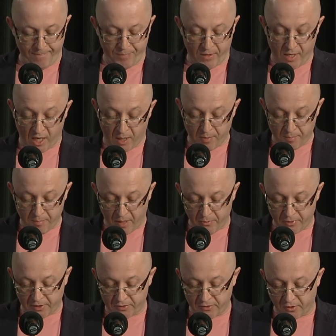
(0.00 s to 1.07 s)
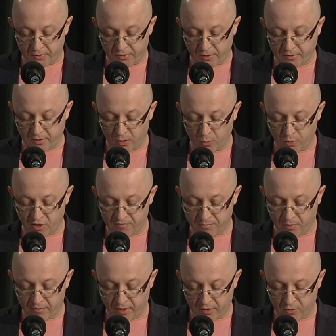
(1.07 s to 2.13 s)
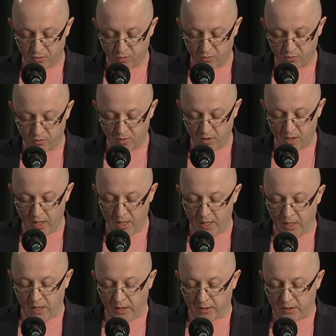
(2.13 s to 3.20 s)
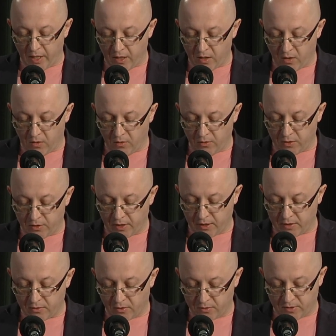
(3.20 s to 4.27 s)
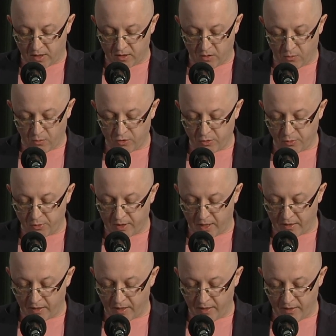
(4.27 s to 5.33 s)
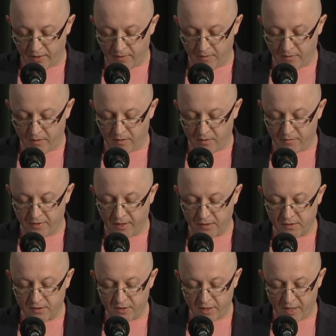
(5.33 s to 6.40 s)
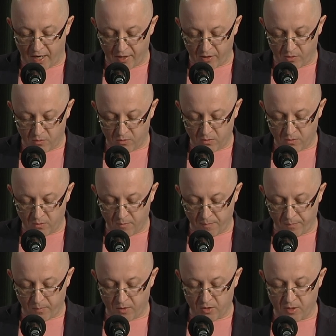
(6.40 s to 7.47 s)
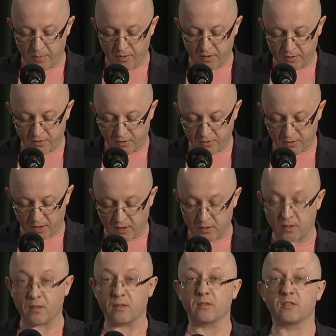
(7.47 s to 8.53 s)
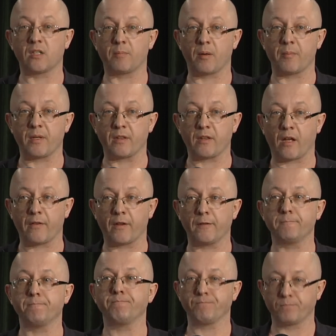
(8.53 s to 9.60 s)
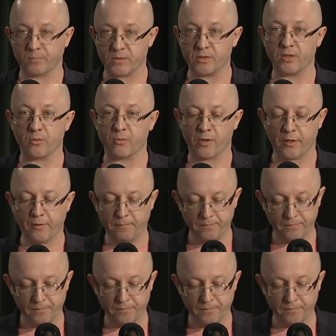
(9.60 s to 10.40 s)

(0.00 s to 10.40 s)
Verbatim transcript: Jakby bały się zostać na dłużej w powietrzu, tego, że zostaną usłyszane, więc znikają, żeby nie zostać zapamiętane. Dziękuję.